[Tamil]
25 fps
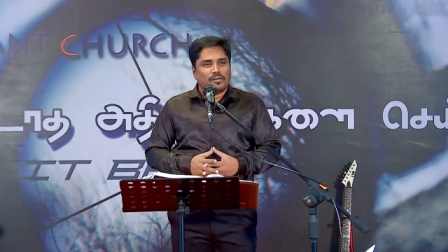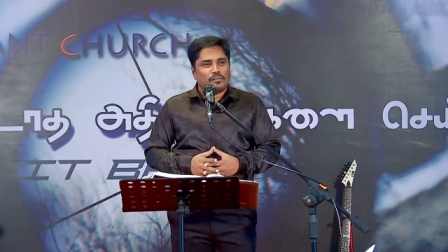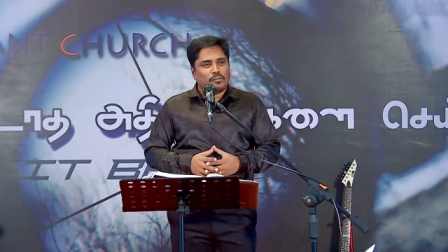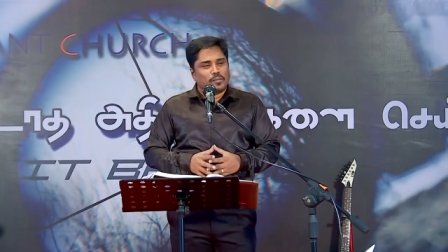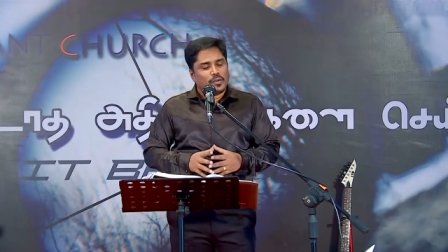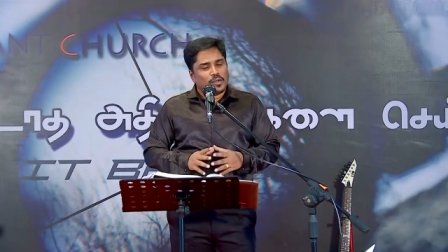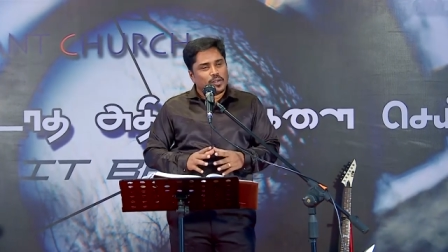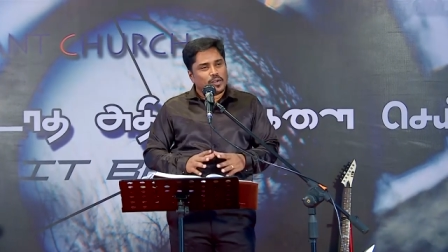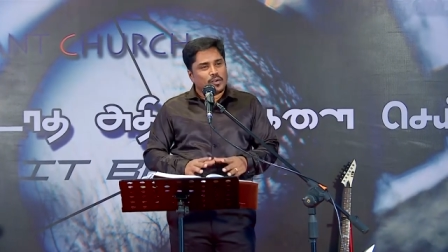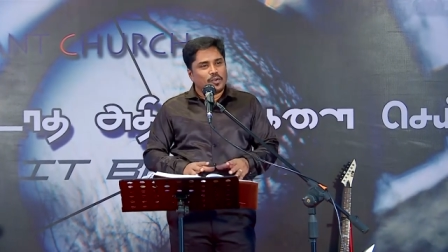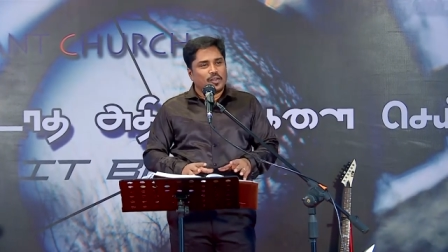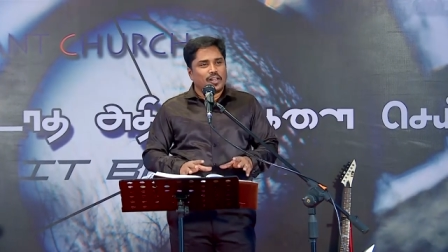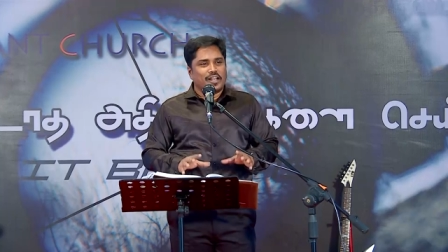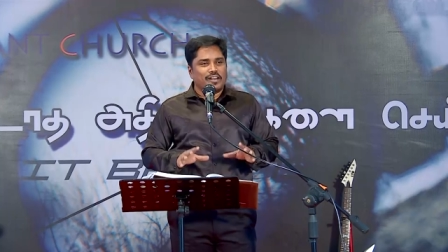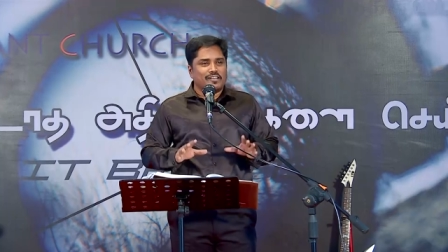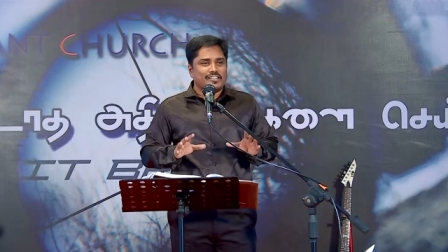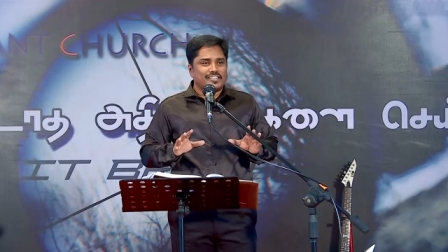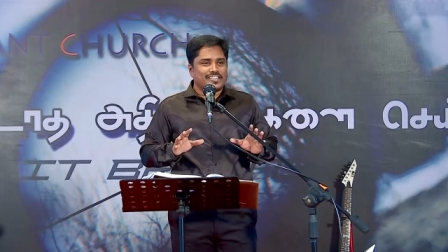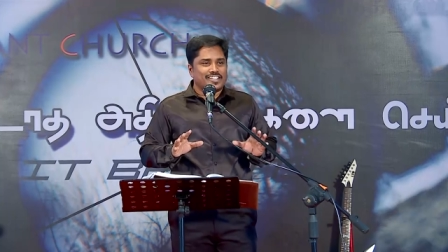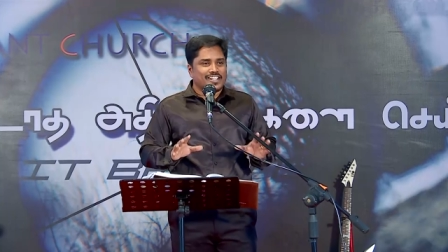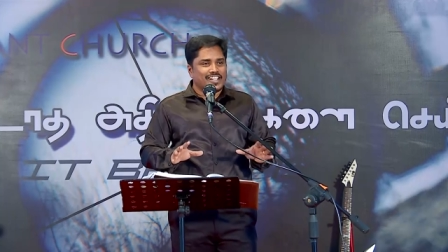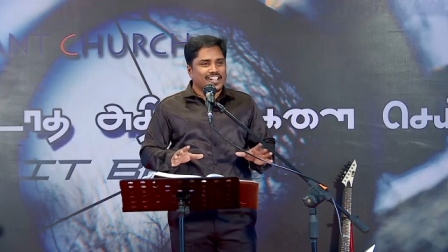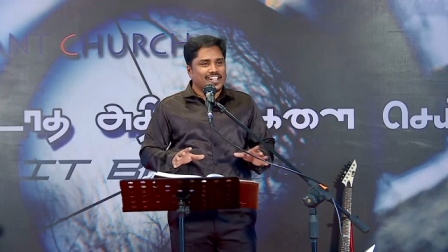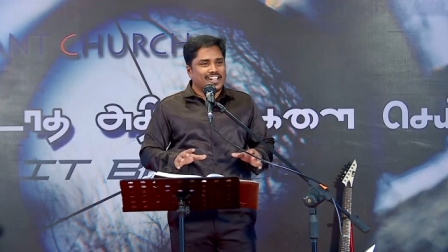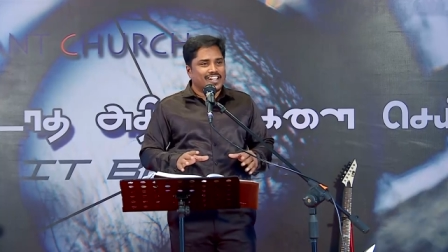பீரோ நிறைய
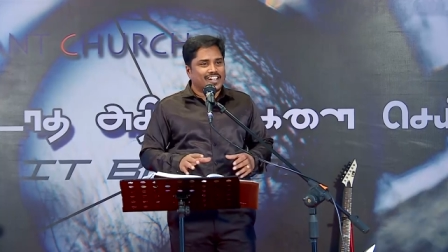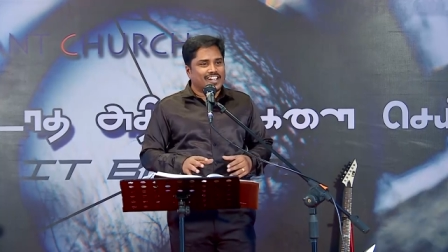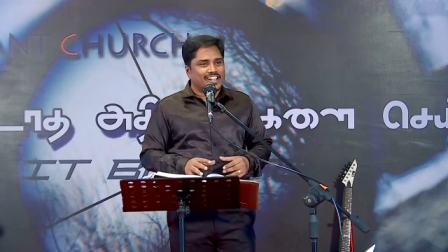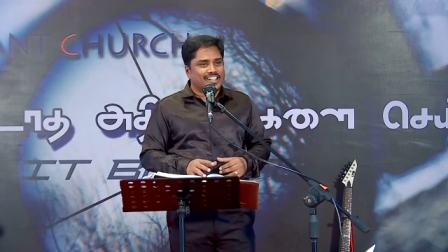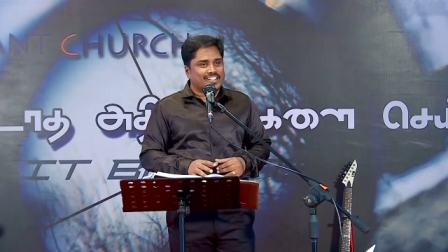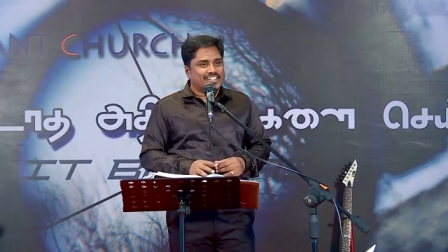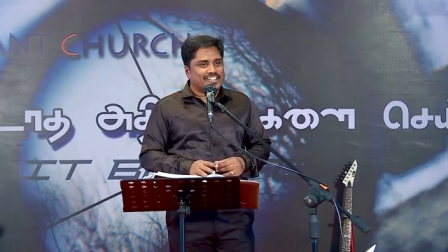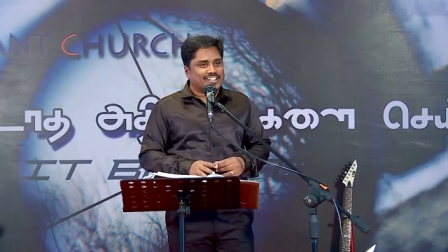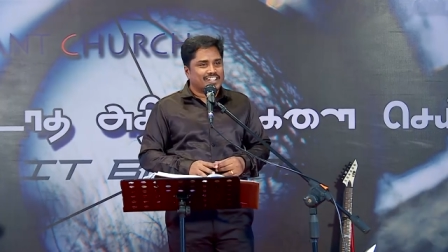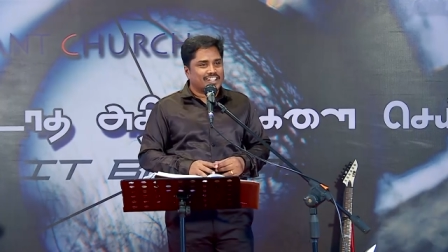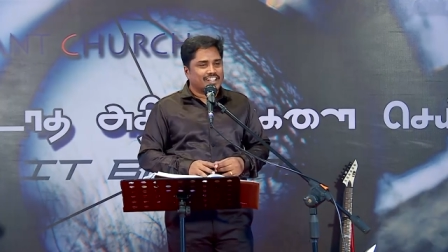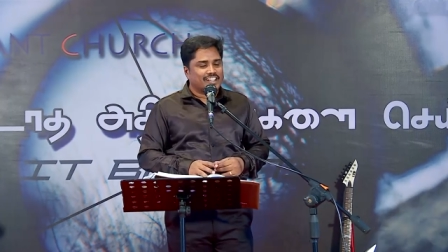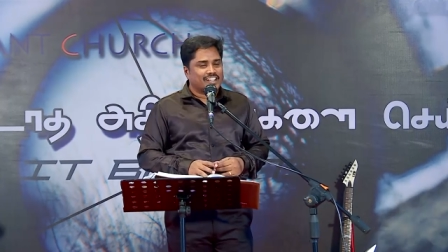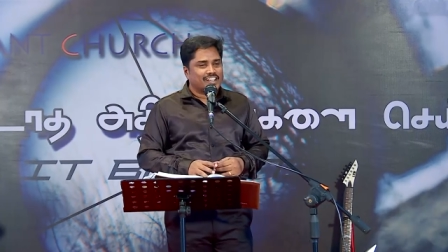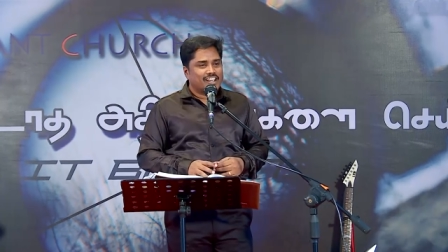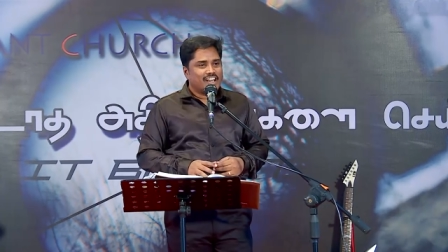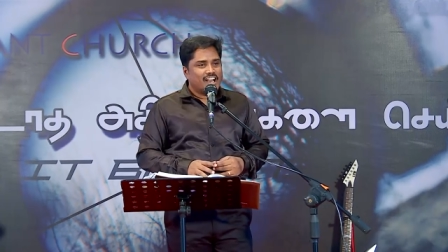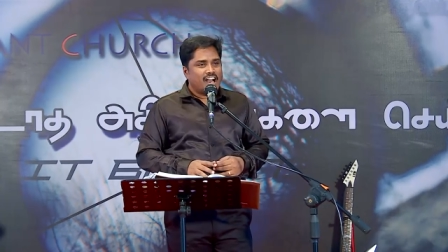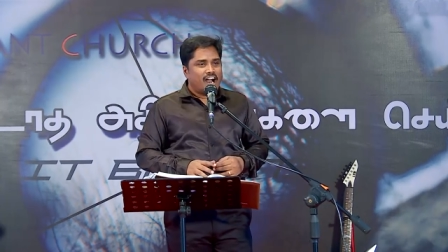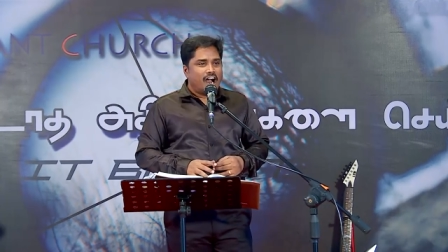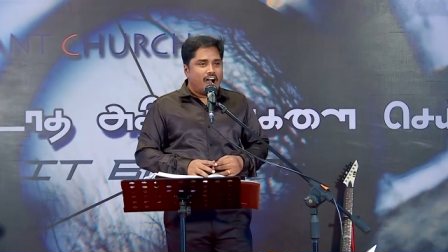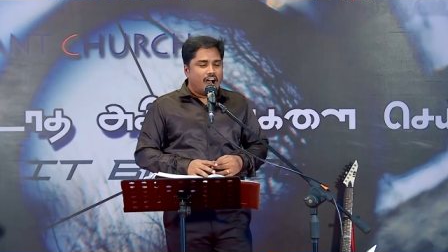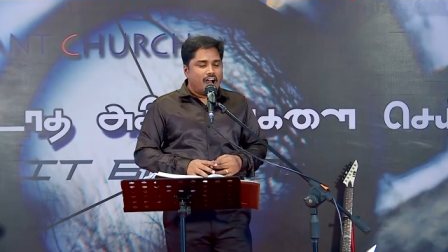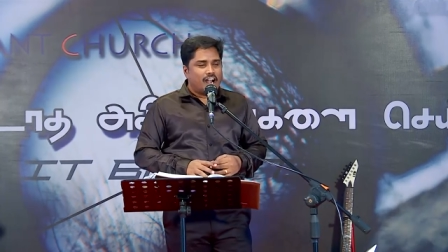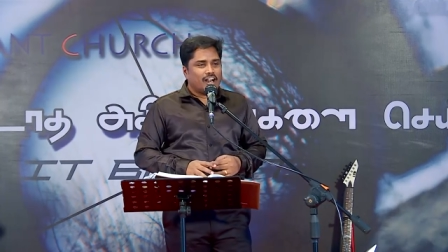வச்சுருக்கீங்களே ட்ரெஸ்ஸு
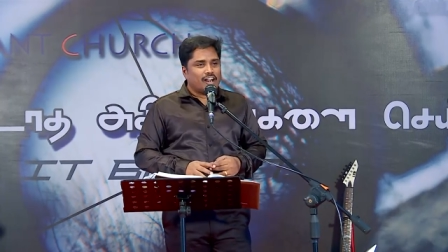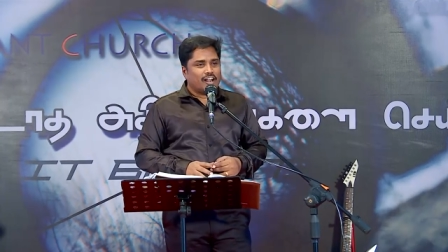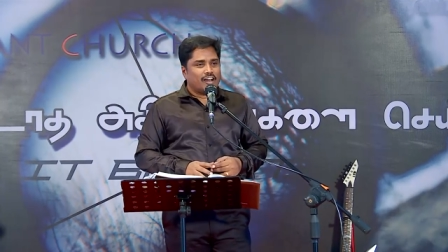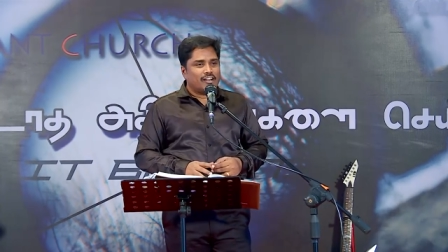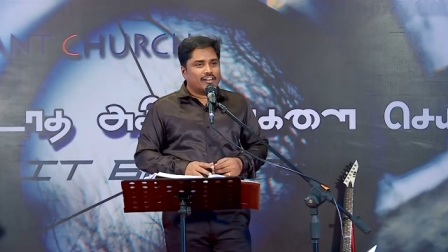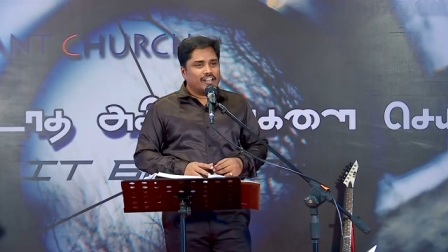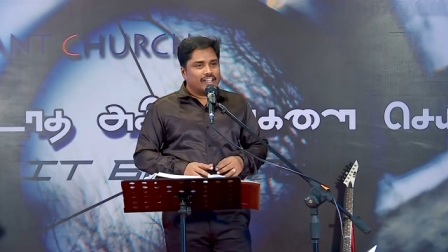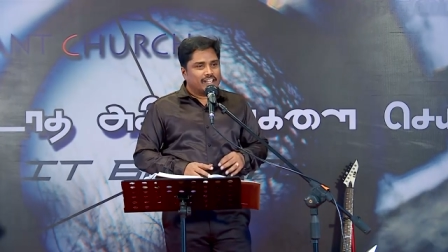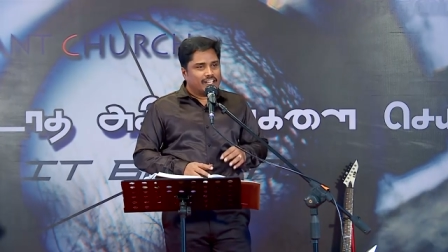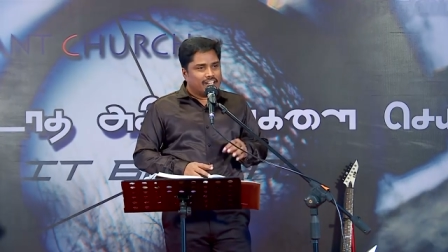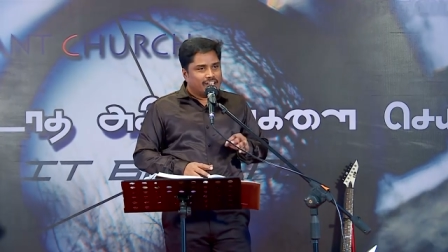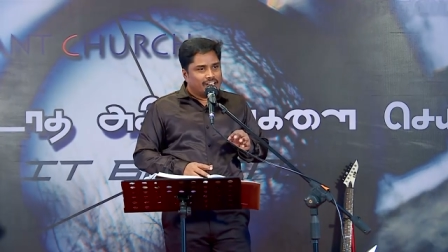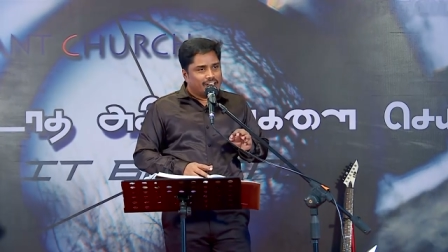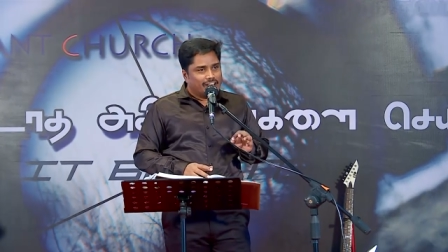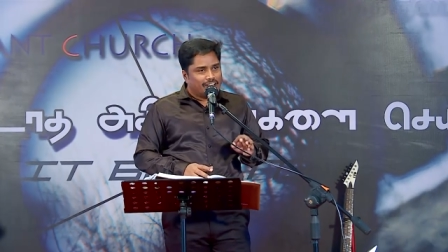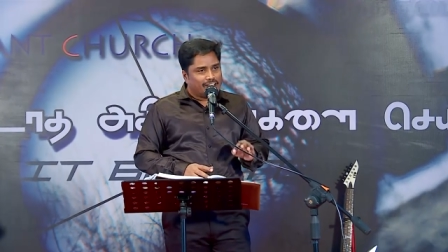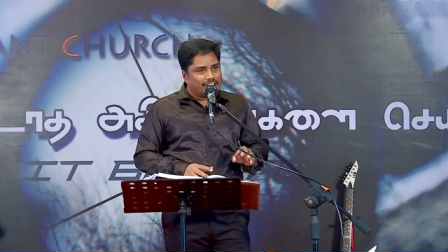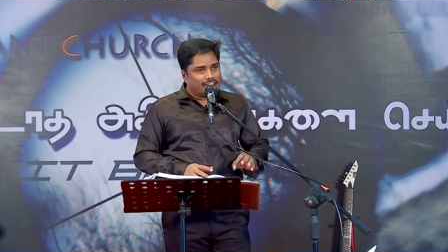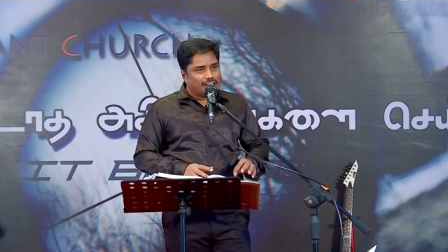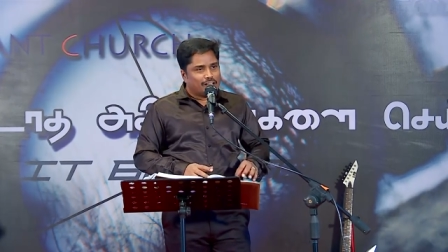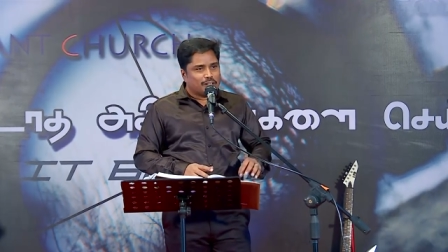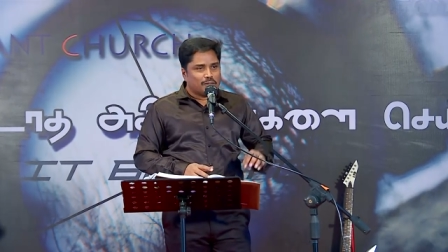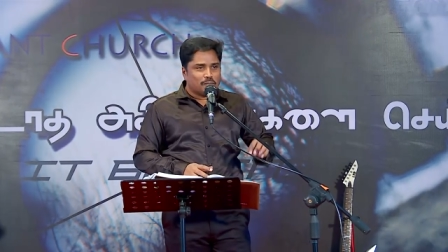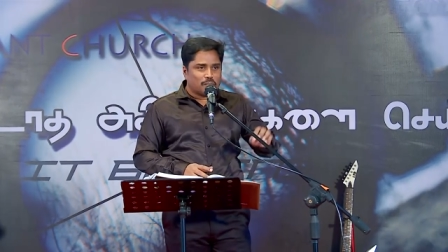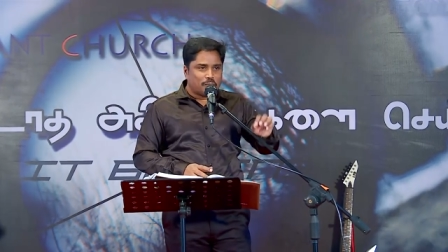ஆனாலும்
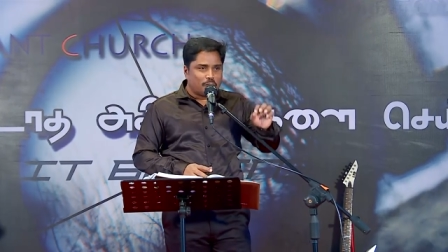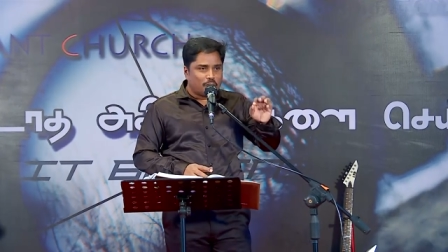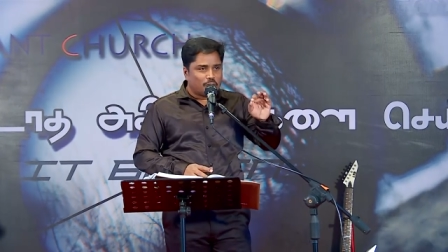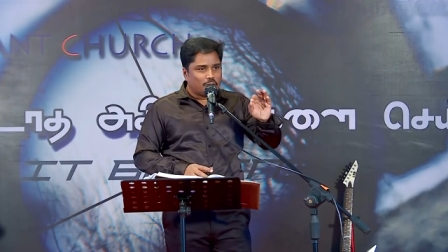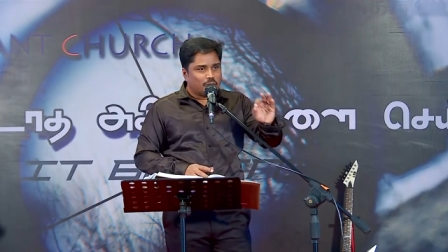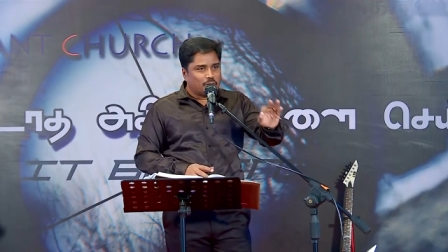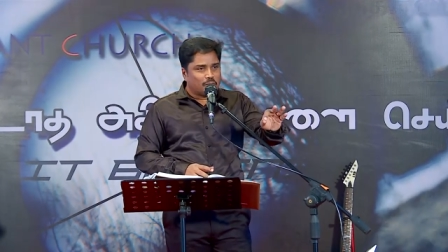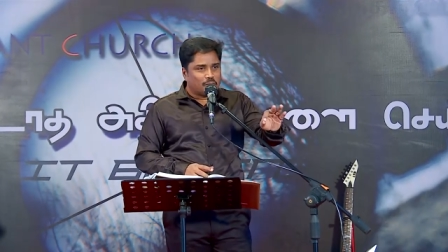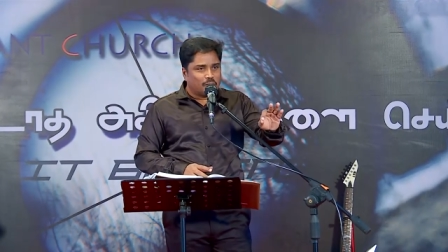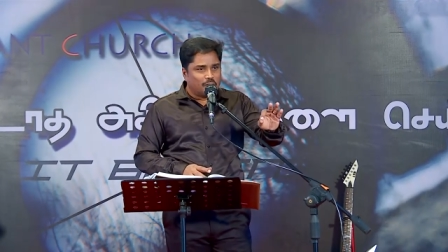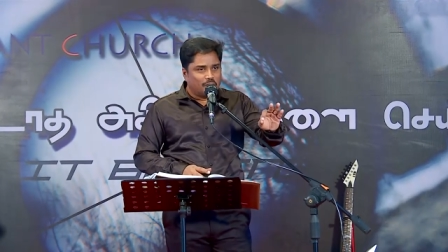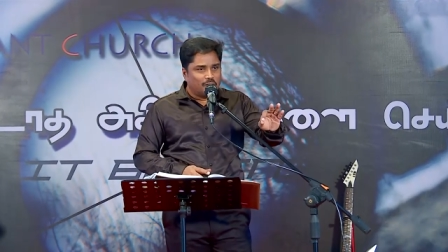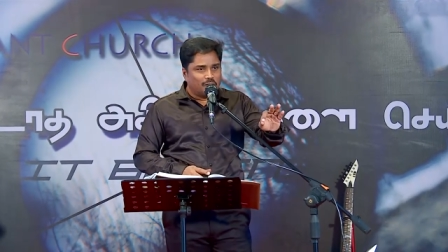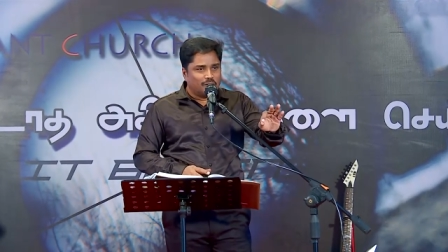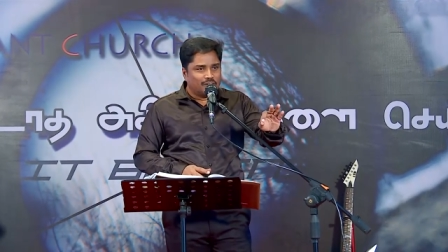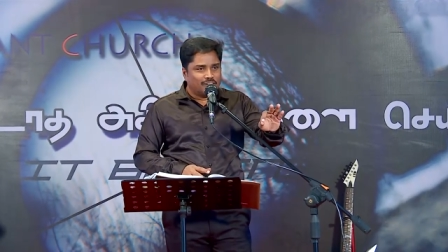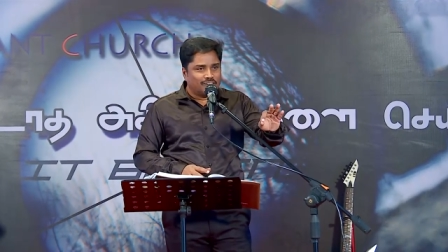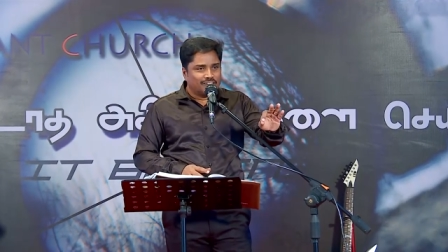இன்றைக்கி எது போடணுமோ